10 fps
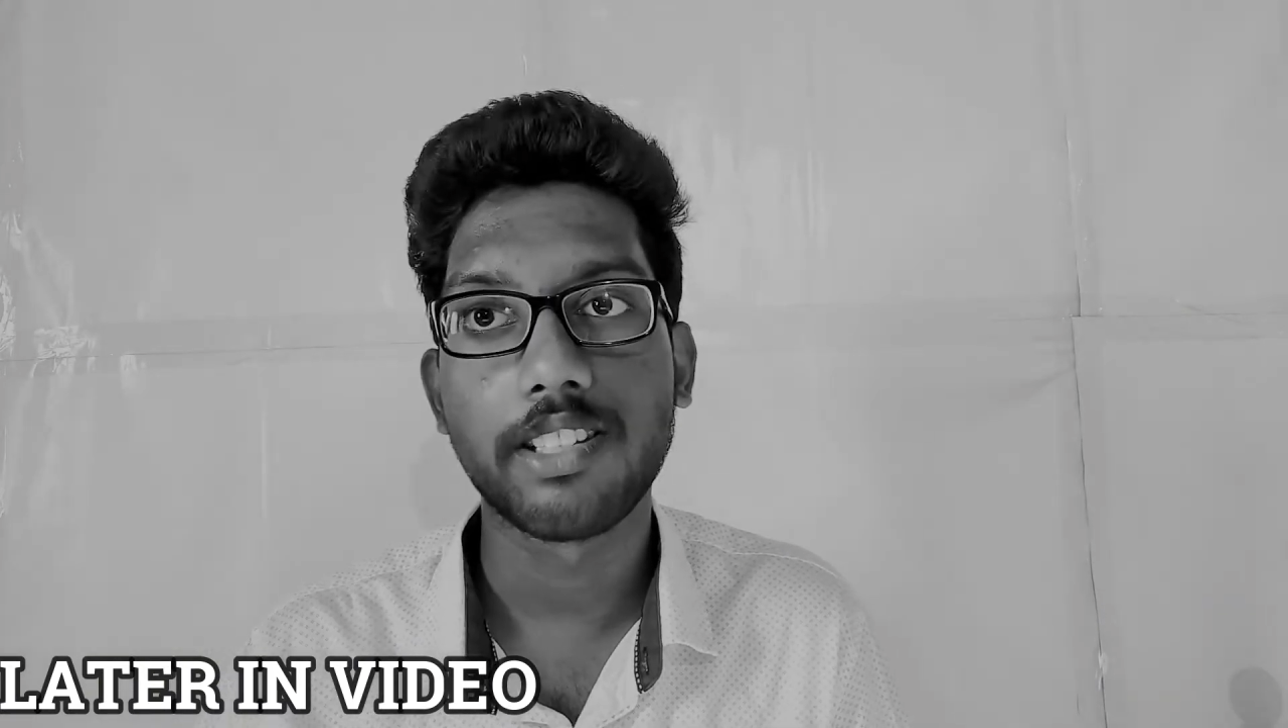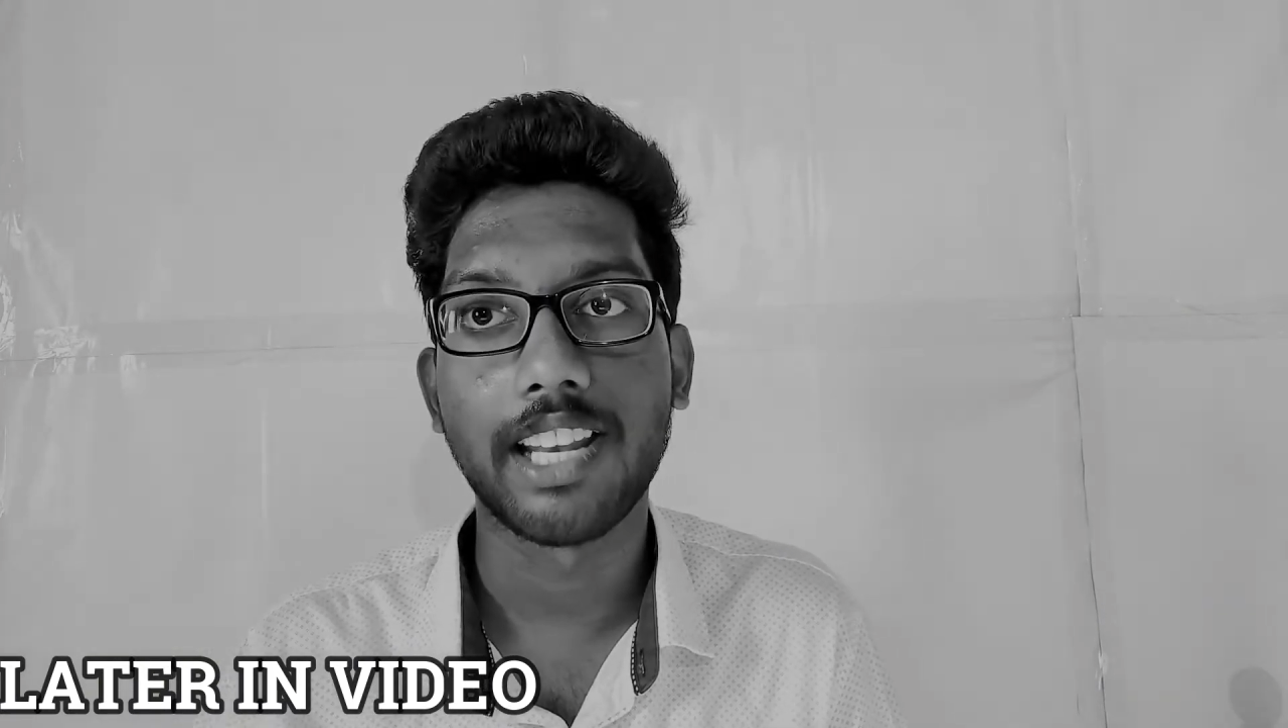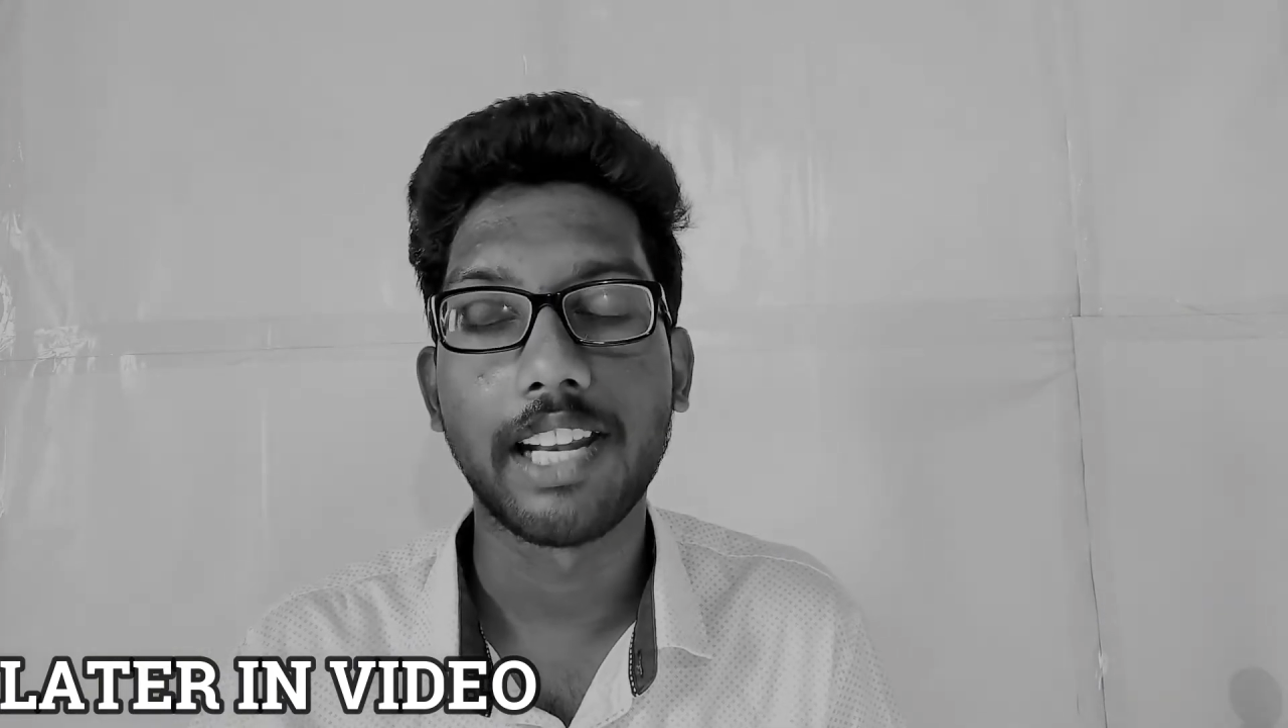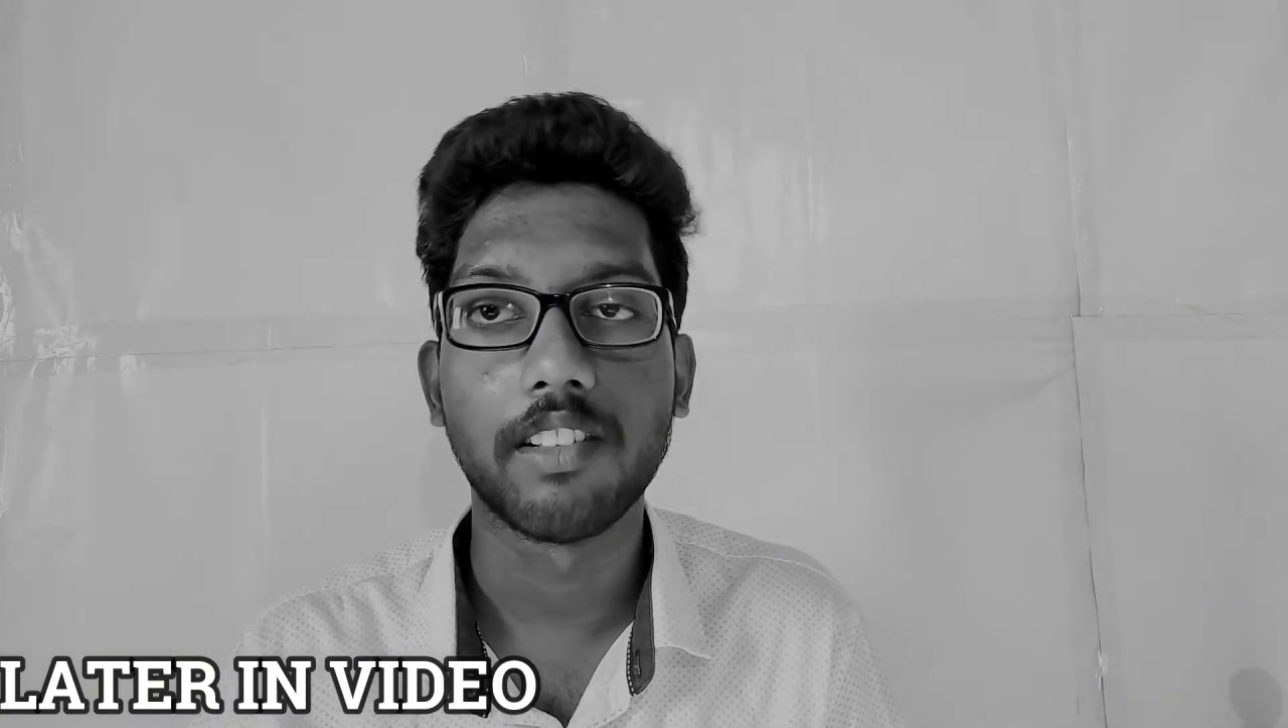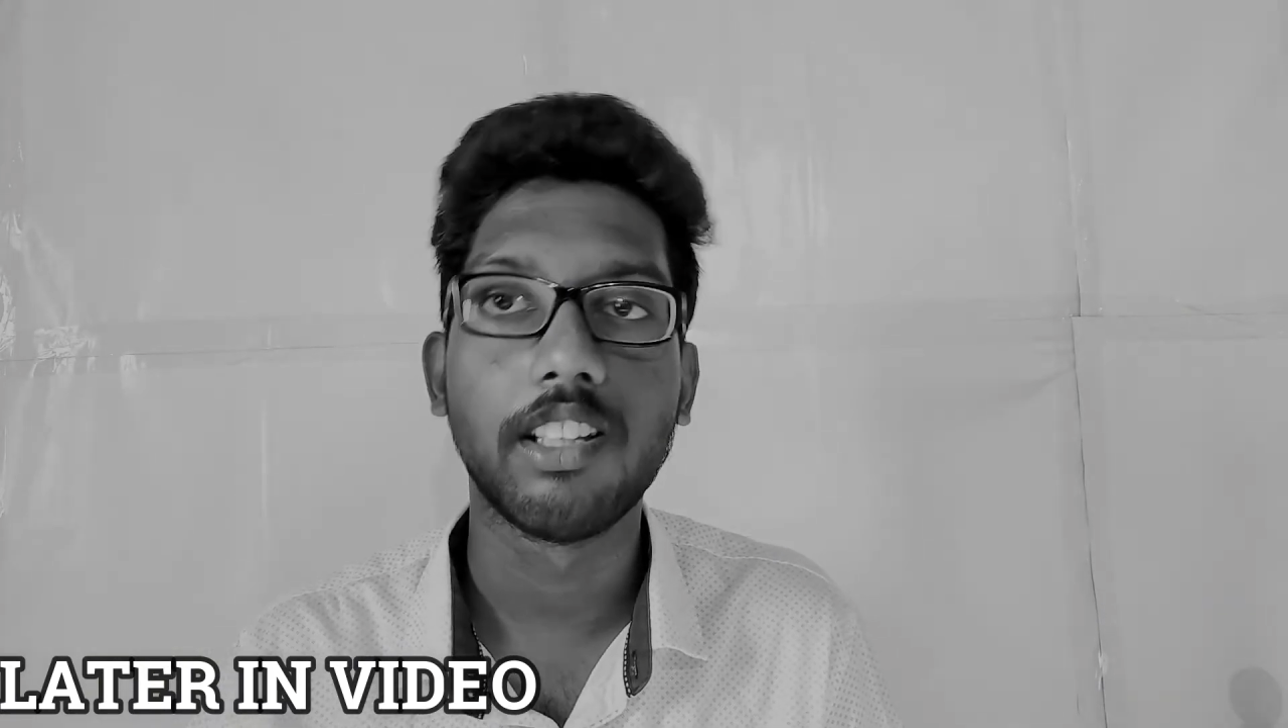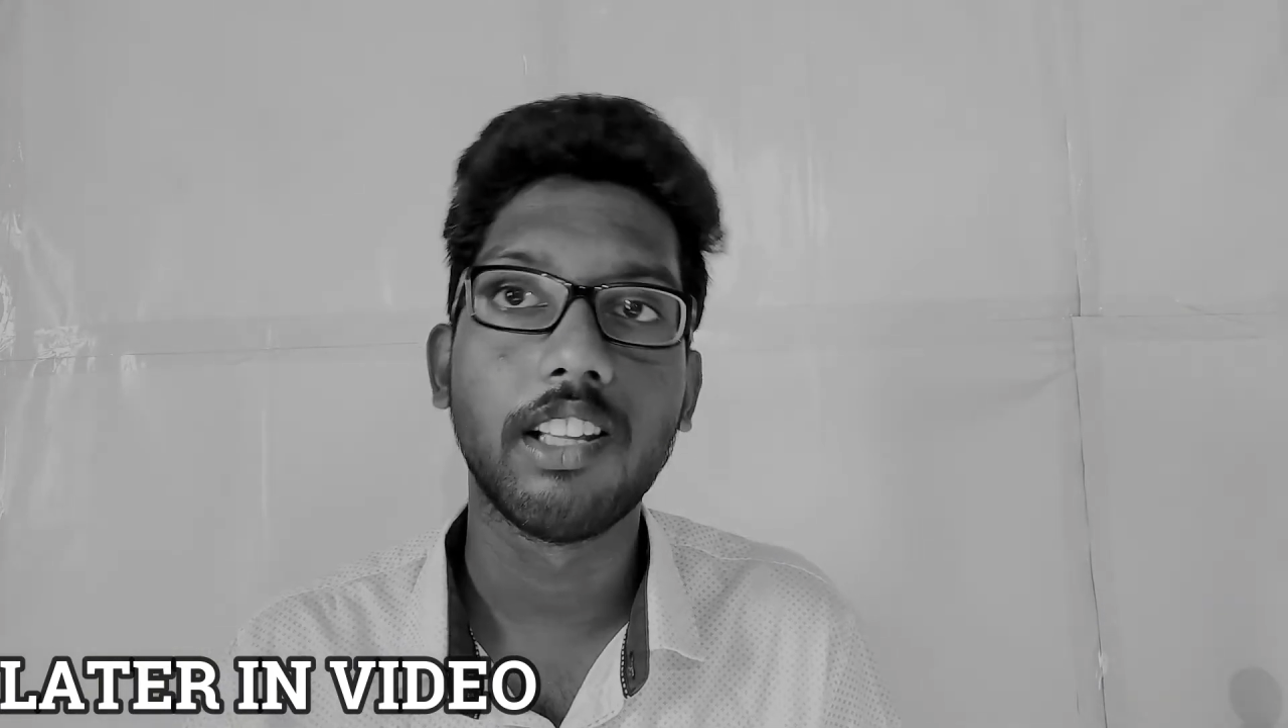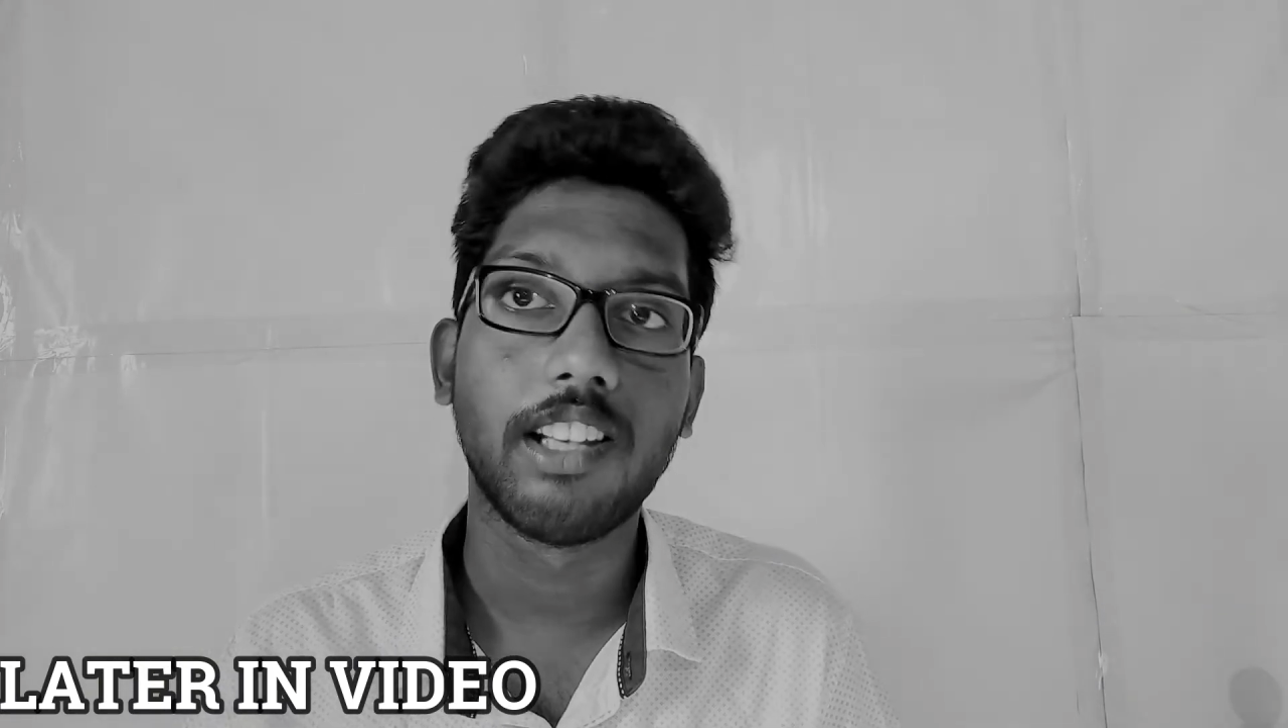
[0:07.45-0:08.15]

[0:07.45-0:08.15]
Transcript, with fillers: ஸ்ட்ரைக் வந்து